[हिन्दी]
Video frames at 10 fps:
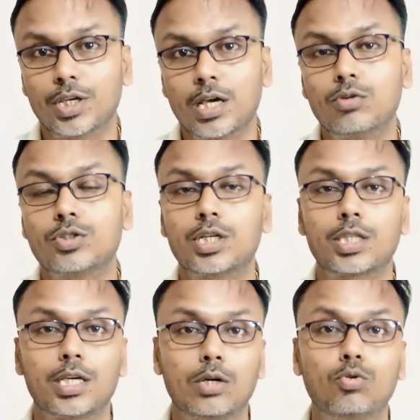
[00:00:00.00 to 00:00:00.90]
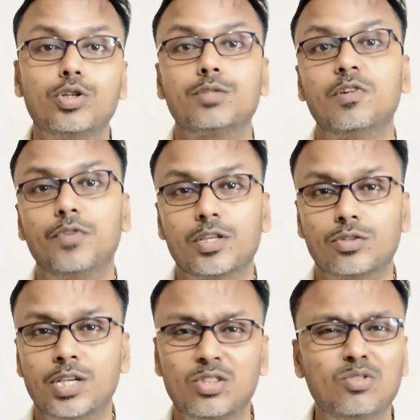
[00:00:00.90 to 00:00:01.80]
गया है हो सकता है कि वो इसमें
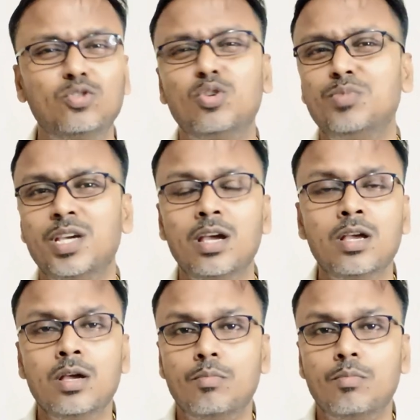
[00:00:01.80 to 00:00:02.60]
फिक्स हो जाए तो जो भी है